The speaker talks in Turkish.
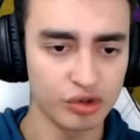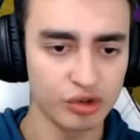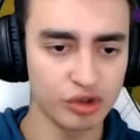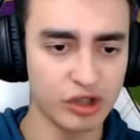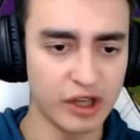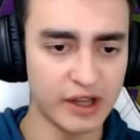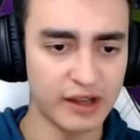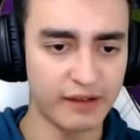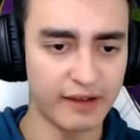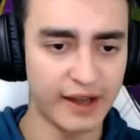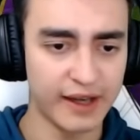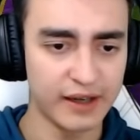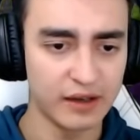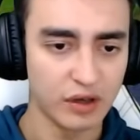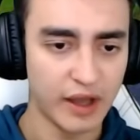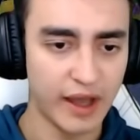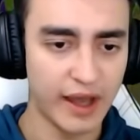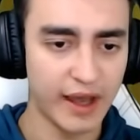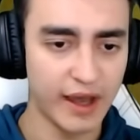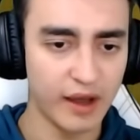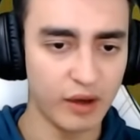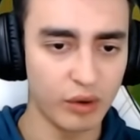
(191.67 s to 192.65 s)
Şurada da var.
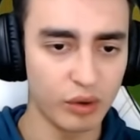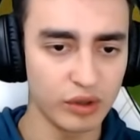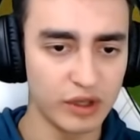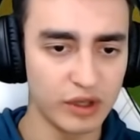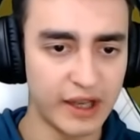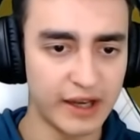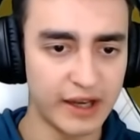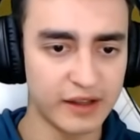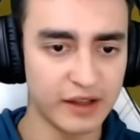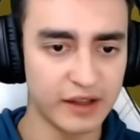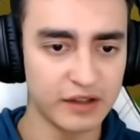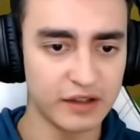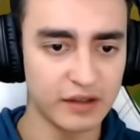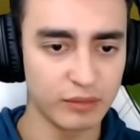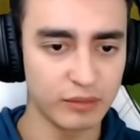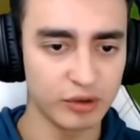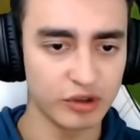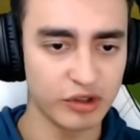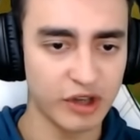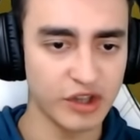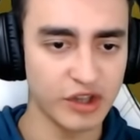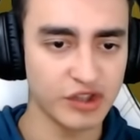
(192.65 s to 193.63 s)
He o
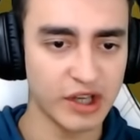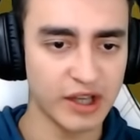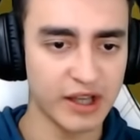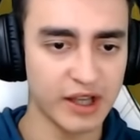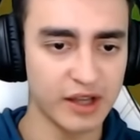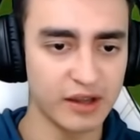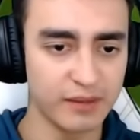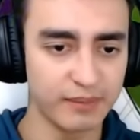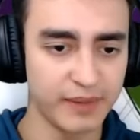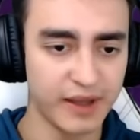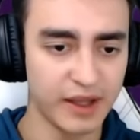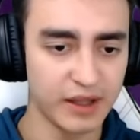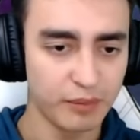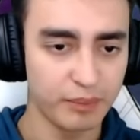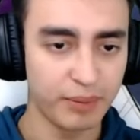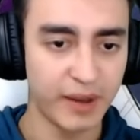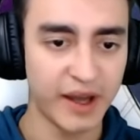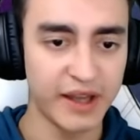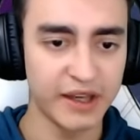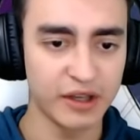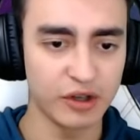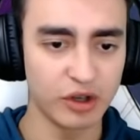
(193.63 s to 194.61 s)
ileridekiymiş. Heyecanlandım ya.
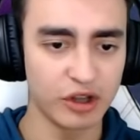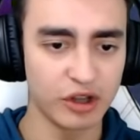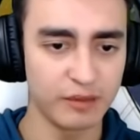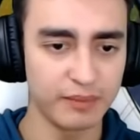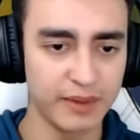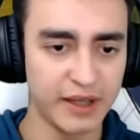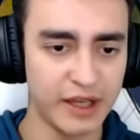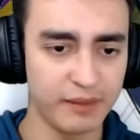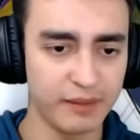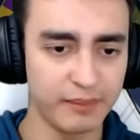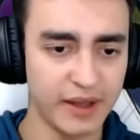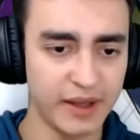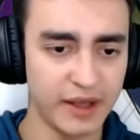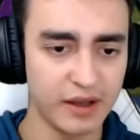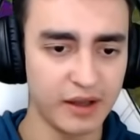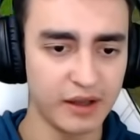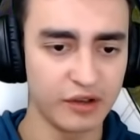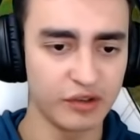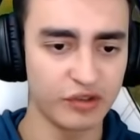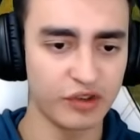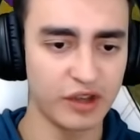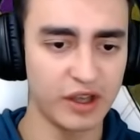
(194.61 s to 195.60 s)
Panik oldum bileyim mi?
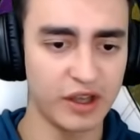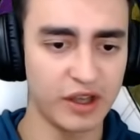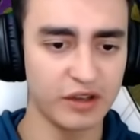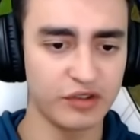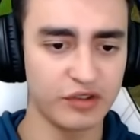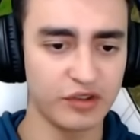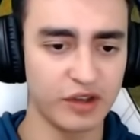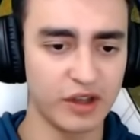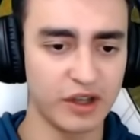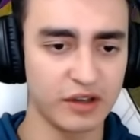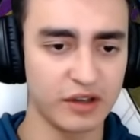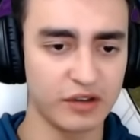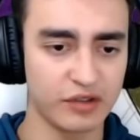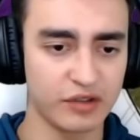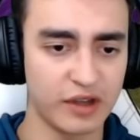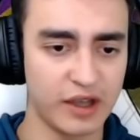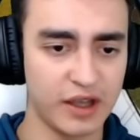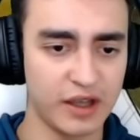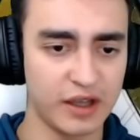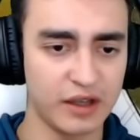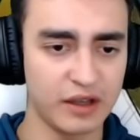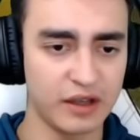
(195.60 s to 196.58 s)
Zing zing zing.